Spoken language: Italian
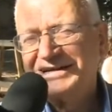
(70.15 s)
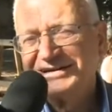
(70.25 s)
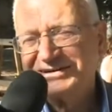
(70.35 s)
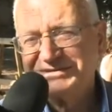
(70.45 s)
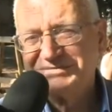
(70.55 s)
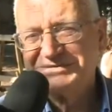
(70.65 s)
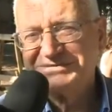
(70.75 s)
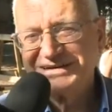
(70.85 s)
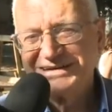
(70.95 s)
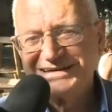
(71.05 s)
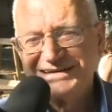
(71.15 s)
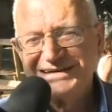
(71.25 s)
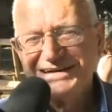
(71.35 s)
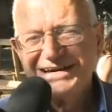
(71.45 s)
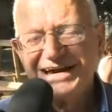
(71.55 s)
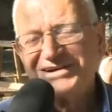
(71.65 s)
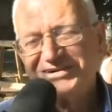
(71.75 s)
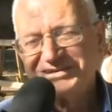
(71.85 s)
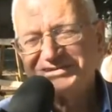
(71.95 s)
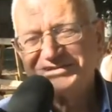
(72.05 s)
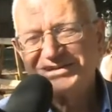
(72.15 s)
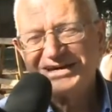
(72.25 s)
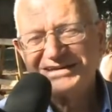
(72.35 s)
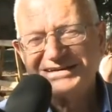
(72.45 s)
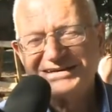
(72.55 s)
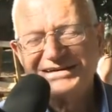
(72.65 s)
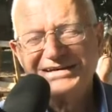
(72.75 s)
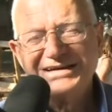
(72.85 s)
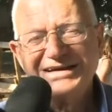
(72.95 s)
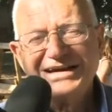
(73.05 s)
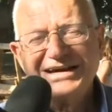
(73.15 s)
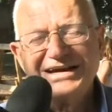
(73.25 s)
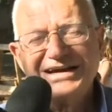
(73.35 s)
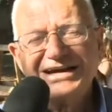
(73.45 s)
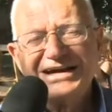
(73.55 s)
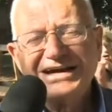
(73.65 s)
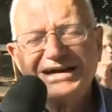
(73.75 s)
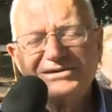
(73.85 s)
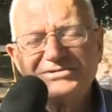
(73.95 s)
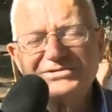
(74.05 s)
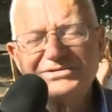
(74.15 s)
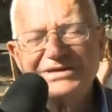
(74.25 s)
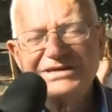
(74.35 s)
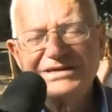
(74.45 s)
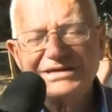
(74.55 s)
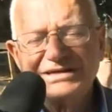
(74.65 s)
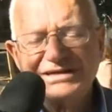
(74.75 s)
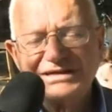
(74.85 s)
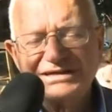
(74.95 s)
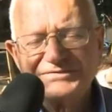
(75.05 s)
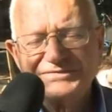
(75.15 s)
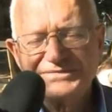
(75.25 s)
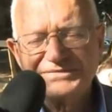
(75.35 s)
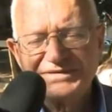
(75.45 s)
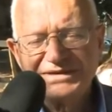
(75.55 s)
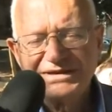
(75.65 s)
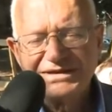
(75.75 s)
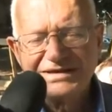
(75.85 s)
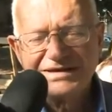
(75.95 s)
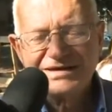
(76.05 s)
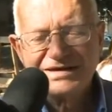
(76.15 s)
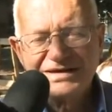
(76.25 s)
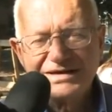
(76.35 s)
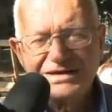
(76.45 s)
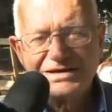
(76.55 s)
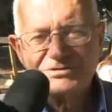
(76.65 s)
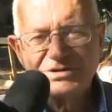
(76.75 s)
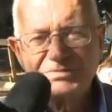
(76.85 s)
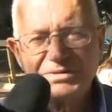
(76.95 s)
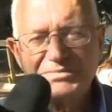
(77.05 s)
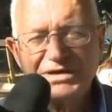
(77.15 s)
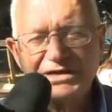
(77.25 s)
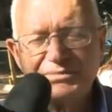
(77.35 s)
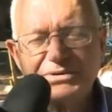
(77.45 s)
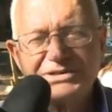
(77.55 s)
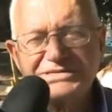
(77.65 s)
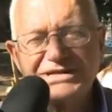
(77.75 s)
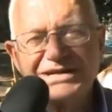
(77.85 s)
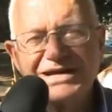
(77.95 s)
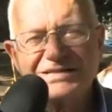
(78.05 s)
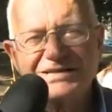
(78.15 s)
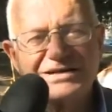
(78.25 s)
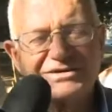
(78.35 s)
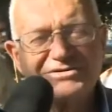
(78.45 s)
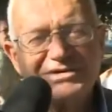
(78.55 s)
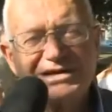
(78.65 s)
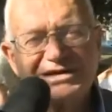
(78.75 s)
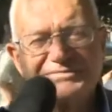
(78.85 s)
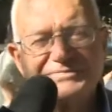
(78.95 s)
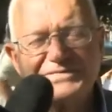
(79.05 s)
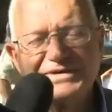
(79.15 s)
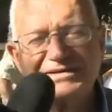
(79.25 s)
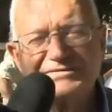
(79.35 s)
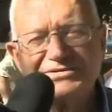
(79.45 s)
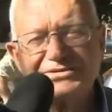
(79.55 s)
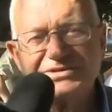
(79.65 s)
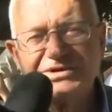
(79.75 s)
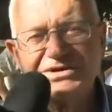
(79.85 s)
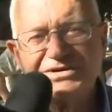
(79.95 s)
con i bambini e con gli studenti e alcuni, alcuni bambini più diseredati erano quelli che, che in fondo